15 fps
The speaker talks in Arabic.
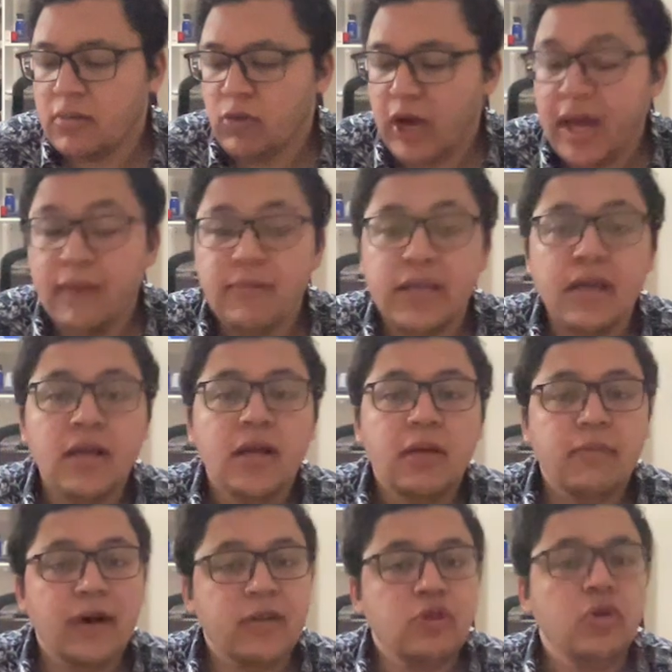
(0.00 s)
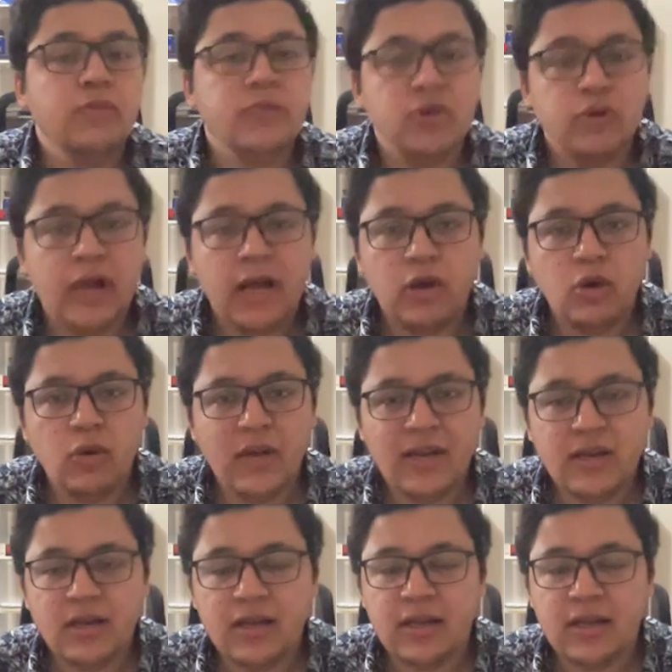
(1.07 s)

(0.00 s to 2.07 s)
محامي بعضهم بيقول على الاو 1